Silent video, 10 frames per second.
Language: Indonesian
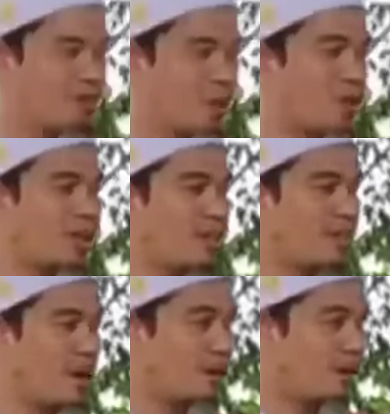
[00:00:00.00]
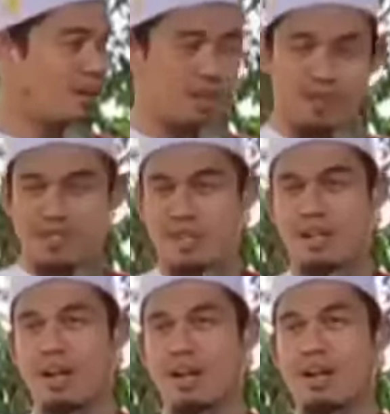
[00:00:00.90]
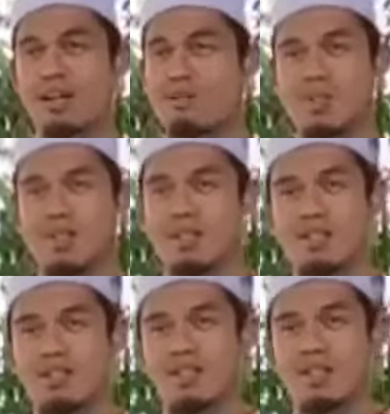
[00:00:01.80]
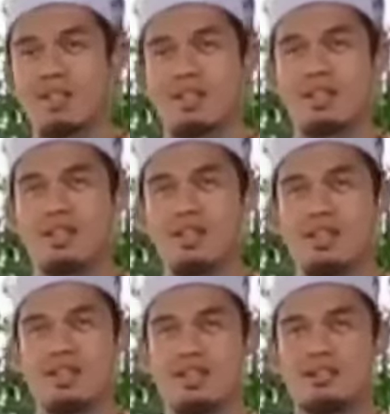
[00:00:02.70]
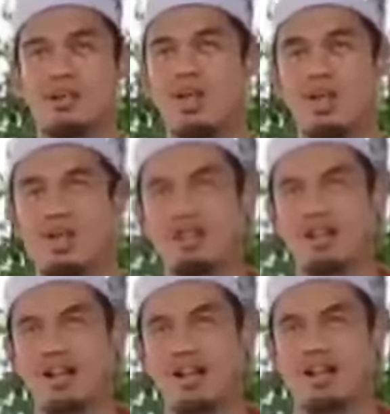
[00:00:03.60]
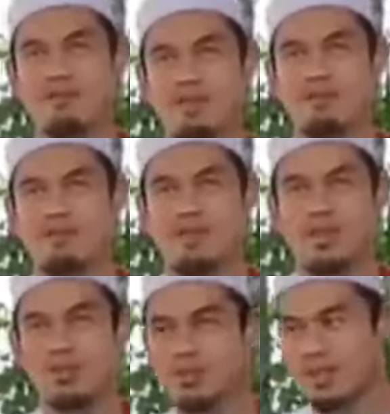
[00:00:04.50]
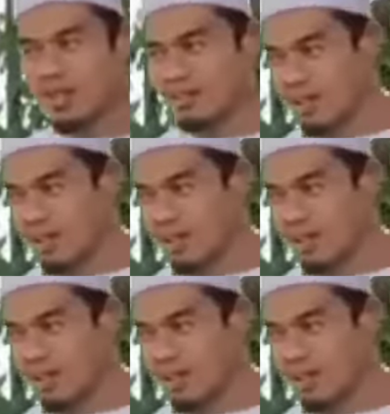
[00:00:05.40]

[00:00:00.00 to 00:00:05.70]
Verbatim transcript: protes ya Allah kenapa saya tidak lahir menjadi uh, saudaranya Al Habib Taufik